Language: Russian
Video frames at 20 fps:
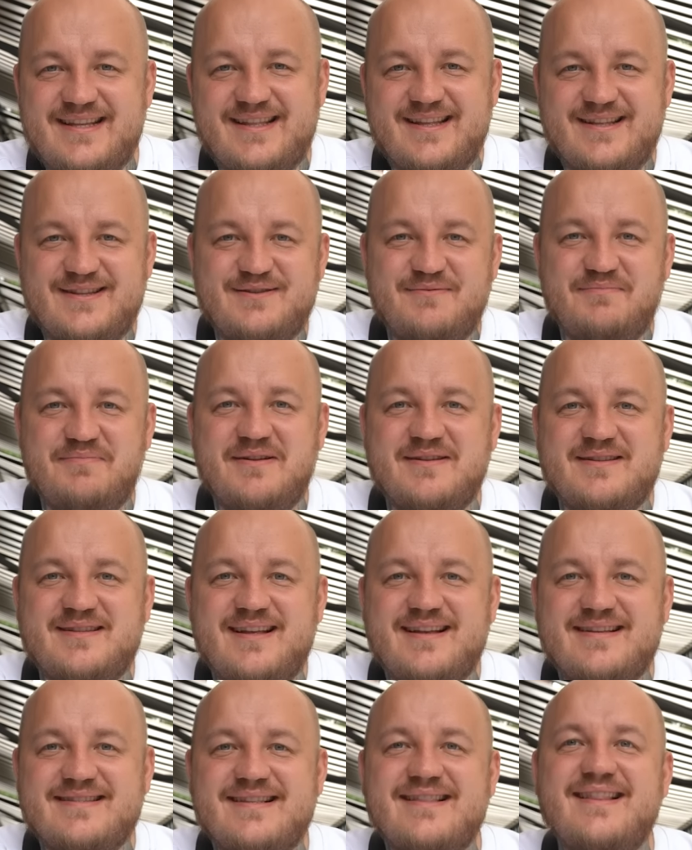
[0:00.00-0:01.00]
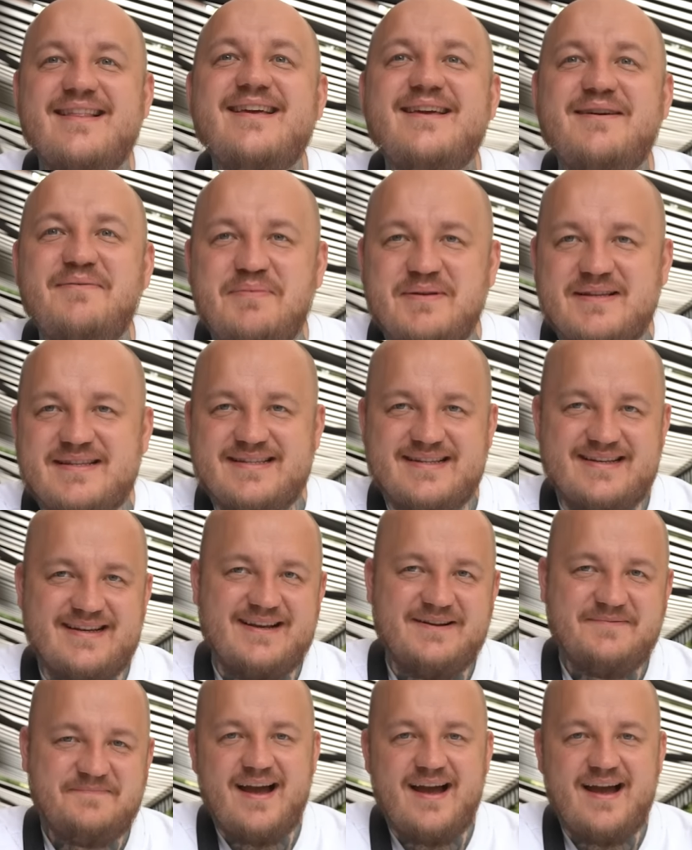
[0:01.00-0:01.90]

этот суперстас, лыбится.